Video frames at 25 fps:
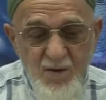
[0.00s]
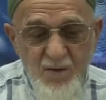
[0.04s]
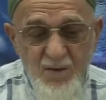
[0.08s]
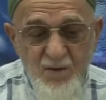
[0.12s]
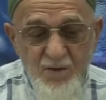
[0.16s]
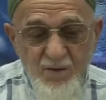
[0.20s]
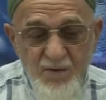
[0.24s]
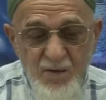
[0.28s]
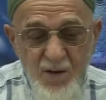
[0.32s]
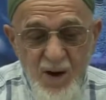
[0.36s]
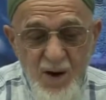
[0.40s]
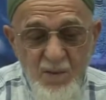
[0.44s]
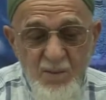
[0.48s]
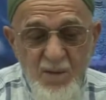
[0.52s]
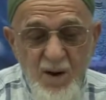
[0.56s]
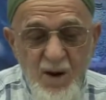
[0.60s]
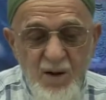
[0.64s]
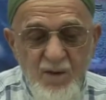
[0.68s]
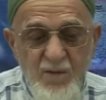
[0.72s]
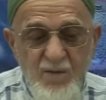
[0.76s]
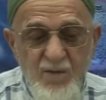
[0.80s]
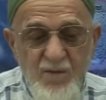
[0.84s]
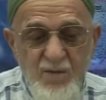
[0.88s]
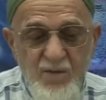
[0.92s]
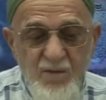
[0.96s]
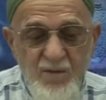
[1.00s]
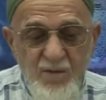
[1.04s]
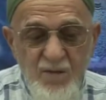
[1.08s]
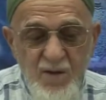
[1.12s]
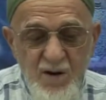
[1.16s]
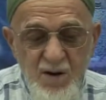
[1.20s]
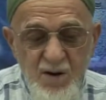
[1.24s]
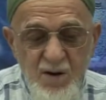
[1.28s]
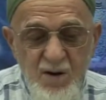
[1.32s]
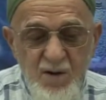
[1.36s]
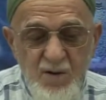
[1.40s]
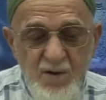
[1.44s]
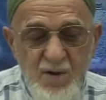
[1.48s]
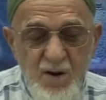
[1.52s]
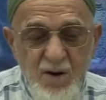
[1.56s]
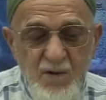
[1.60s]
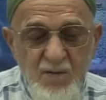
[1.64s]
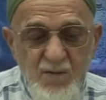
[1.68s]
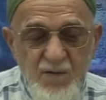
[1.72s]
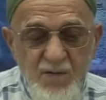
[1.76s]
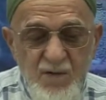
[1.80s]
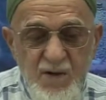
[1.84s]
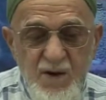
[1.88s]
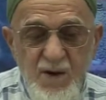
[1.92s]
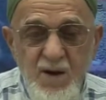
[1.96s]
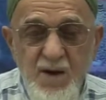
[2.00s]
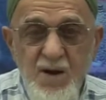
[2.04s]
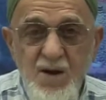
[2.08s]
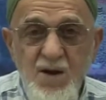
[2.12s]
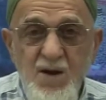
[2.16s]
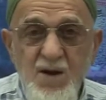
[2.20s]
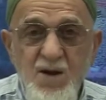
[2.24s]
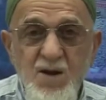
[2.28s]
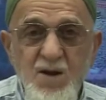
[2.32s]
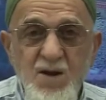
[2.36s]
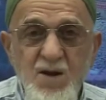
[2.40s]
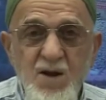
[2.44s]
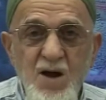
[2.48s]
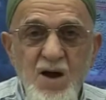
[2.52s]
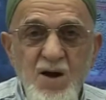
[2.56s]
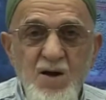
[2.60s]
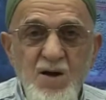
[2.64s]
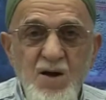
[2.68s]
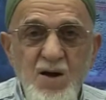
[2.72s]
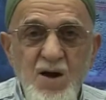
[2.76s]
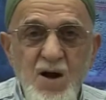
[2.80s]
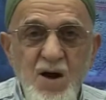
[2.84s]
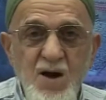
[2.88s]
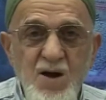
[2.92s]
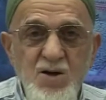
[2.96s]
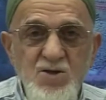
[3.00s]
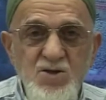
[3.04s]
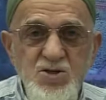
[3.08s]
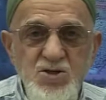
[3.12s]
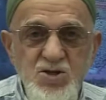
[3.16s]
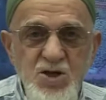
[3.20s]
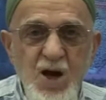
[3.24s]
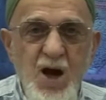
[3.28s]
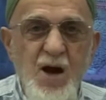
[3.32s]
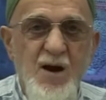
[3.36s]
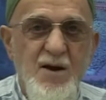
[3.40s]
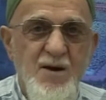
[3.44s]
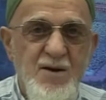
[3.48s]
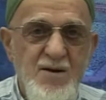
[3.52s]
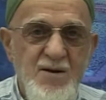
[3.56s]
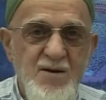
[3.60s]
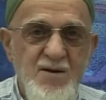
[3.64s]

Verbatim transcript: Femen feralda fihindel hacce.